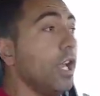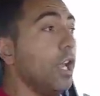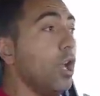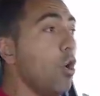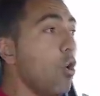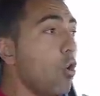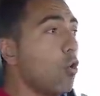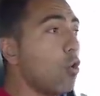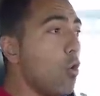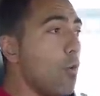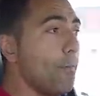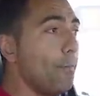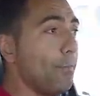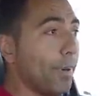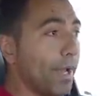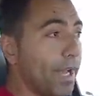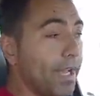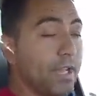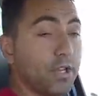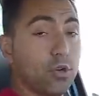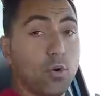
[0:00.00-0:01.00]
Eu
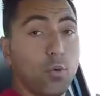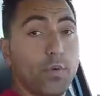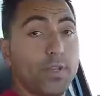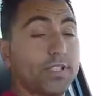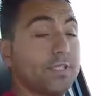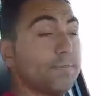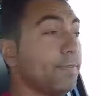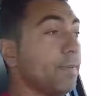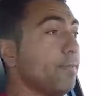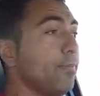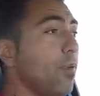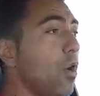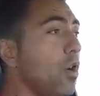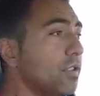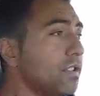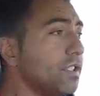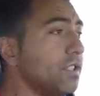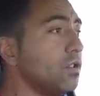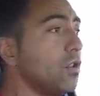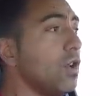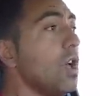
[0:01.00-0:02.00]
comprei com esse
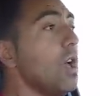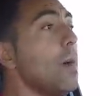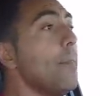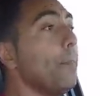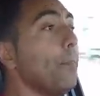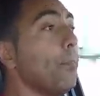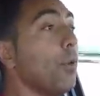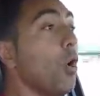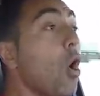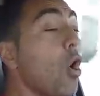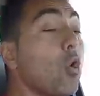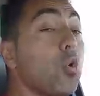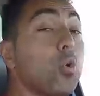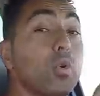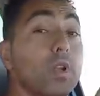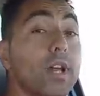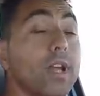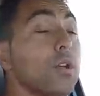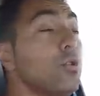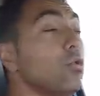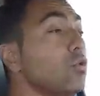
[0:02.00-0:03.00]
propósito,
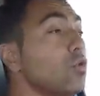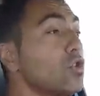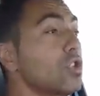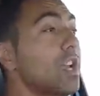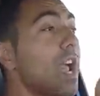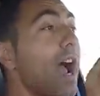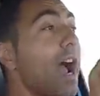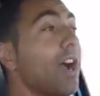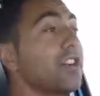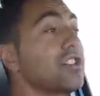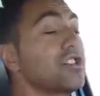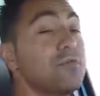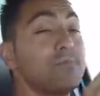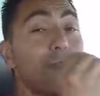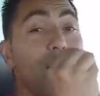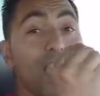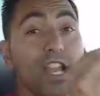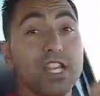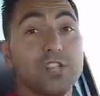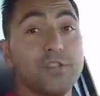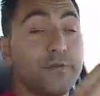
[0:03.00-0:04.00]
procurei um dos carros
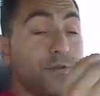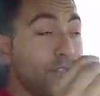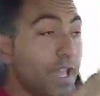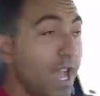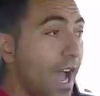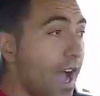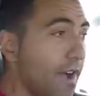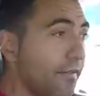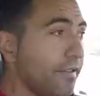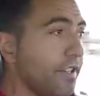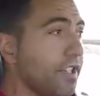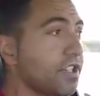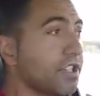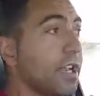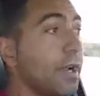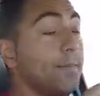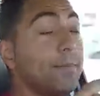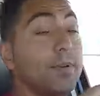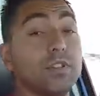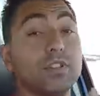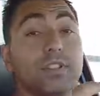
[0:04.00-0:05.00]
mais fiáveis,
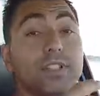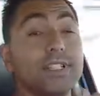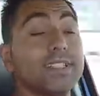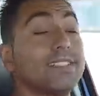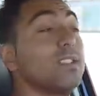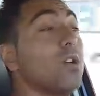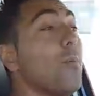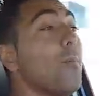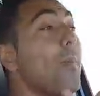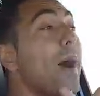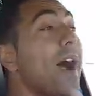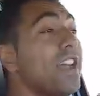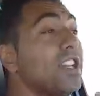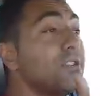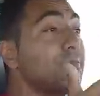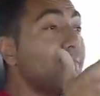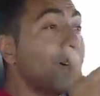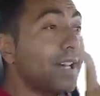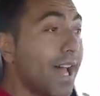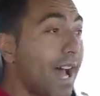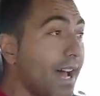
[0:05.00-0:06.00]
com a manutenção
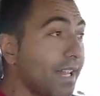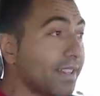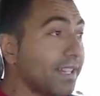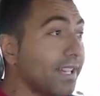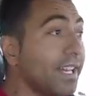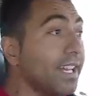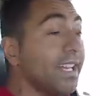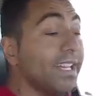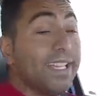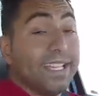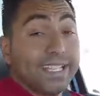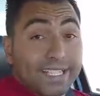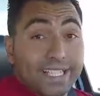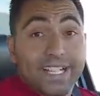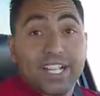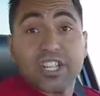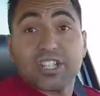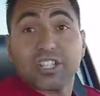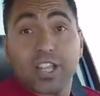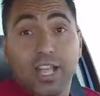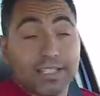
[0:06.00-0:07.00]
mais barata e que
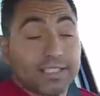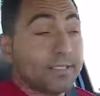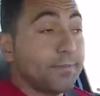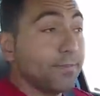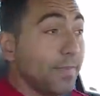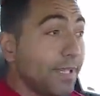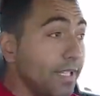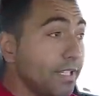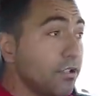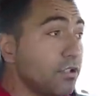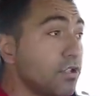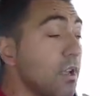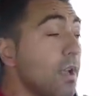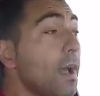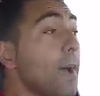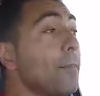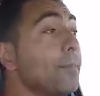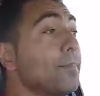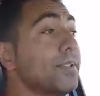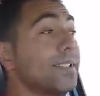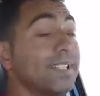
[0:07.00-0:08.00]
gastasse menos,
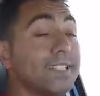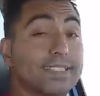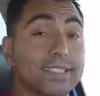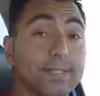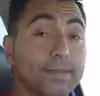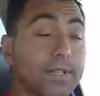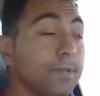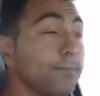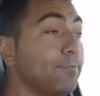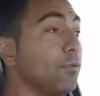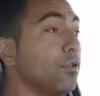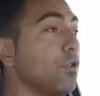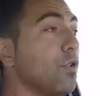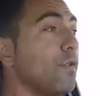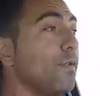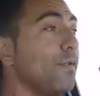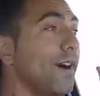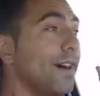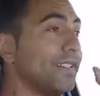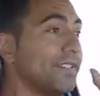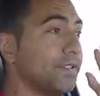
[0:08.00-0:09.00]
precisamente porque
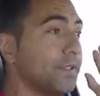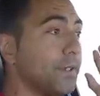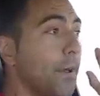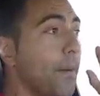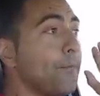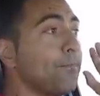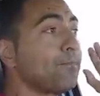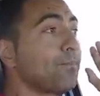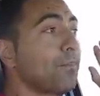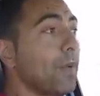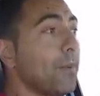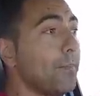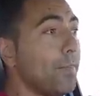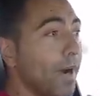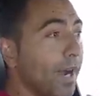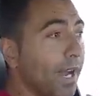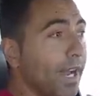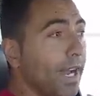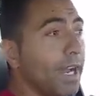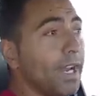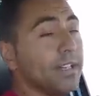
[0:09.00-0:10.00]
eu faço
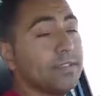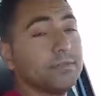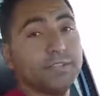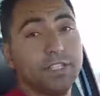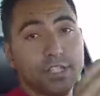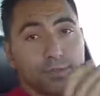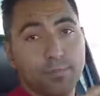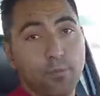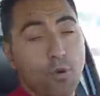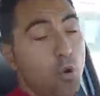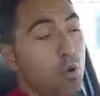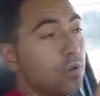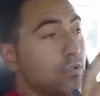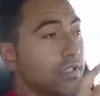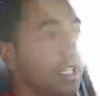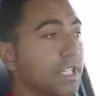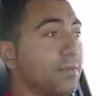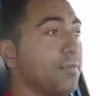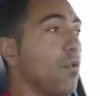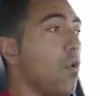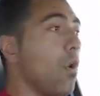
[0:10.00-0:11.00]
Barreiro, Lisboa,
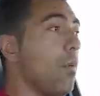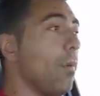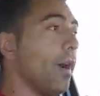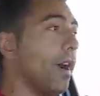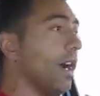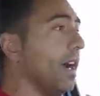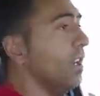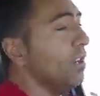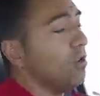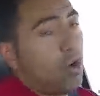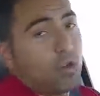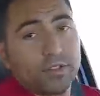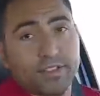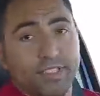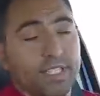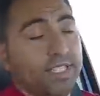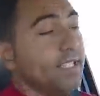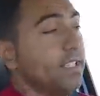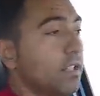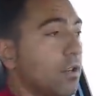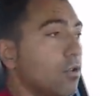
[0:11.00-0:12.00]
Lisboa, Barreiro, ou
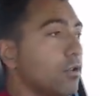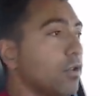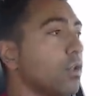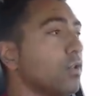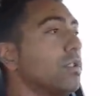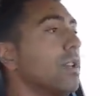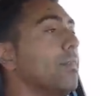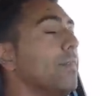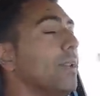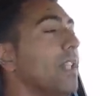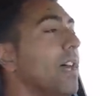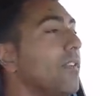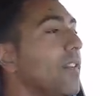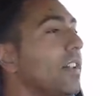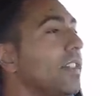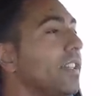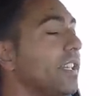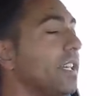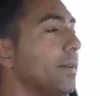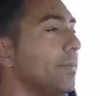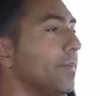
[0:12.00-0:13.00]
Sintra, onde eu trabalhava
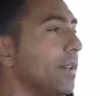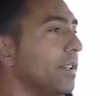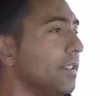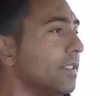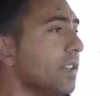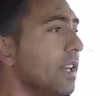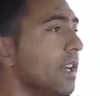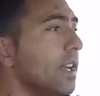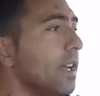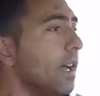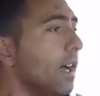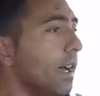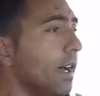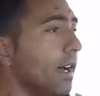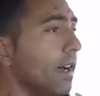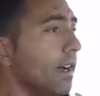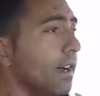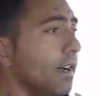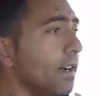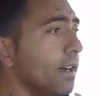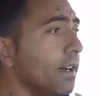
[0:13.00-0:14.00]
antigamente,
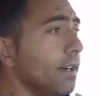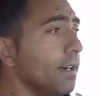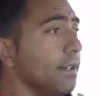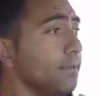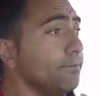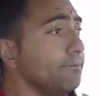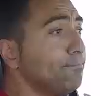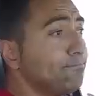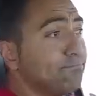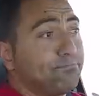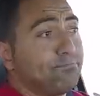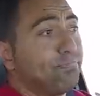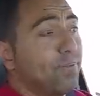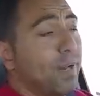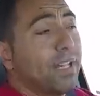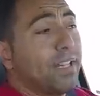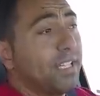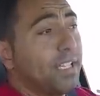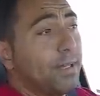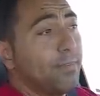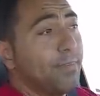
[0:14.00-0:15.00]
uh,
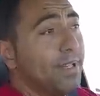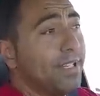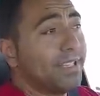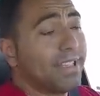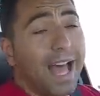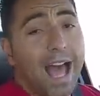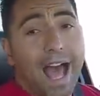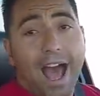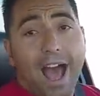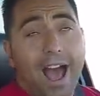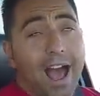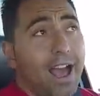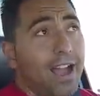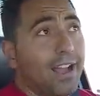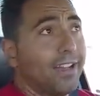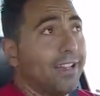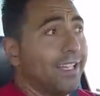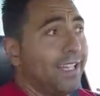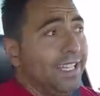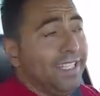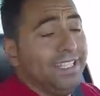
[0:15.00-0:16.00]
praticamente há
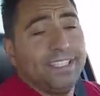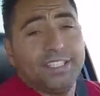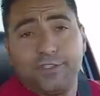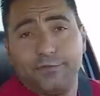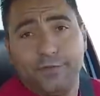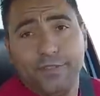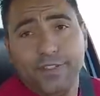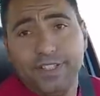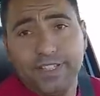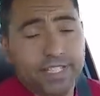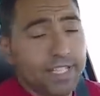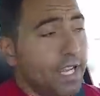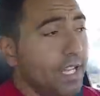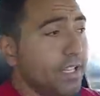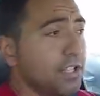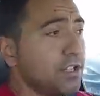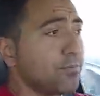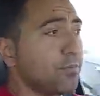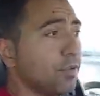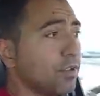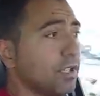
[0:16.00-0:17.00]
15, 20
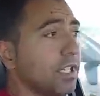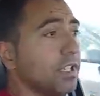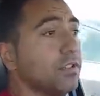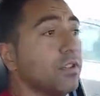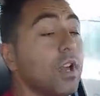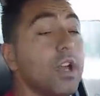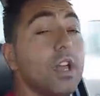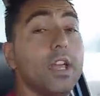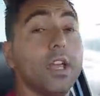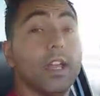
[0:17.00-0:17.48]
anos, portanto